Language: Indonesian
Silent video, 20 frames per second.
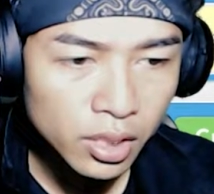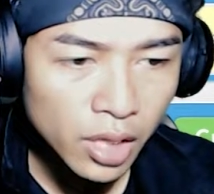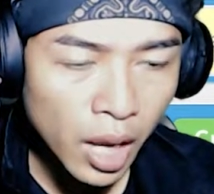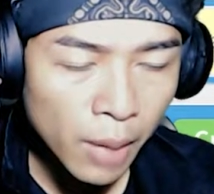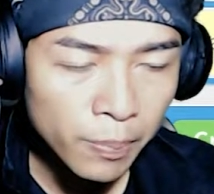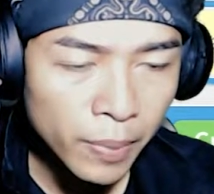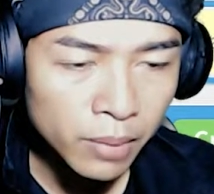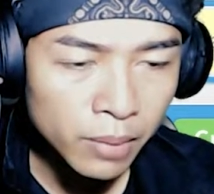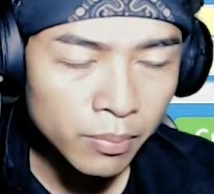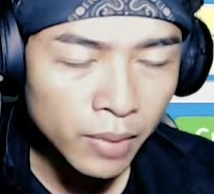8
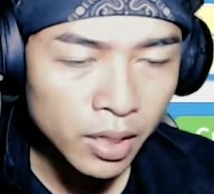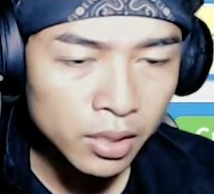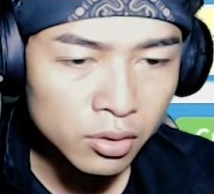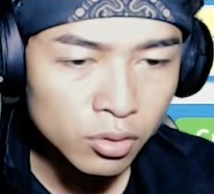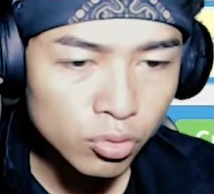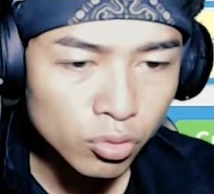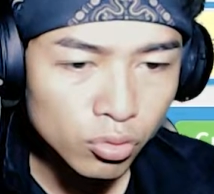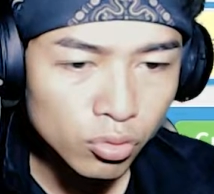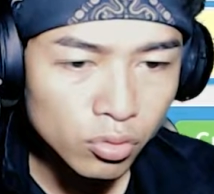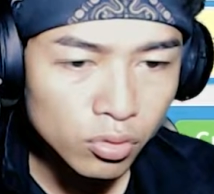
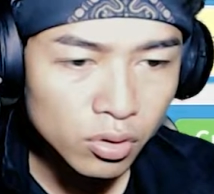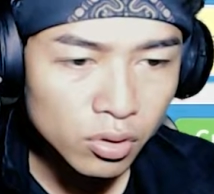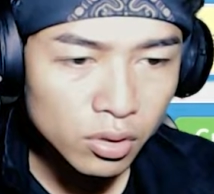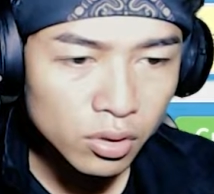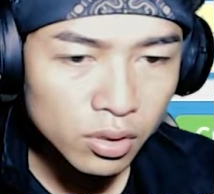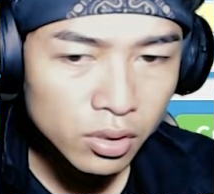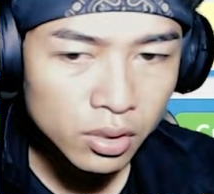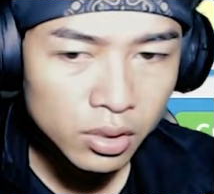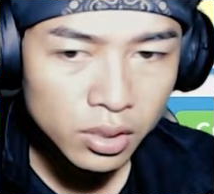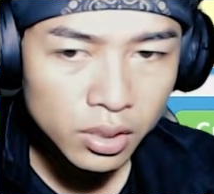batu
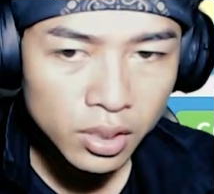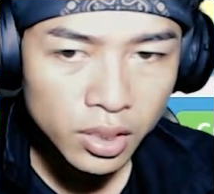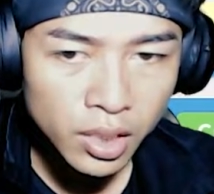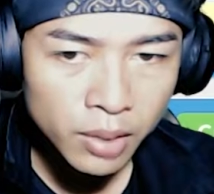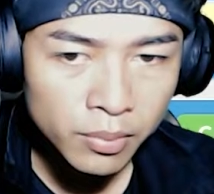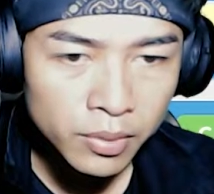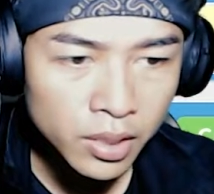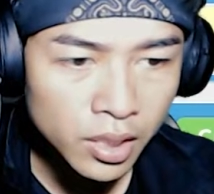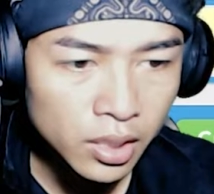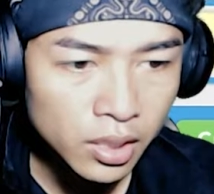
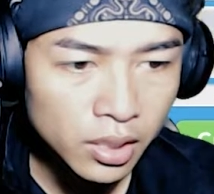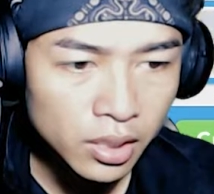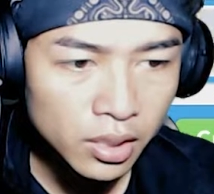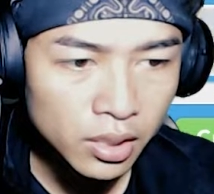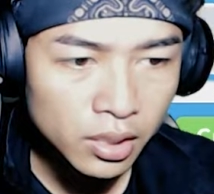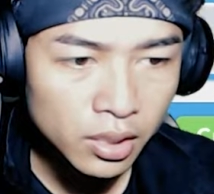eh bener